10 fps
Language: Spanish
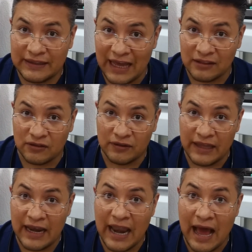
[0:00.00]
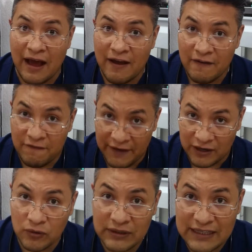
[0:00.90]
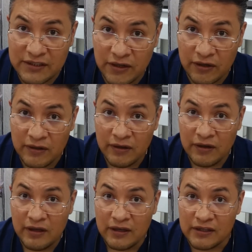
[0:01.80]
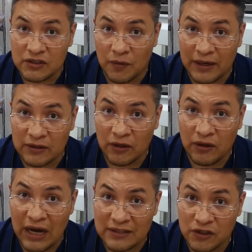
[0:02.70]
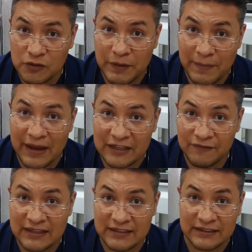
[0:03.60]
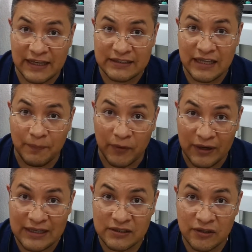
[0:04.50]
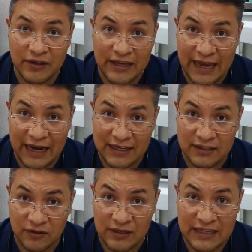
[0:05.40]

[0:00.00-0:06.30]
tanto de la fecundación y sobre todo las dos primeras fases que es el proestro y el estro.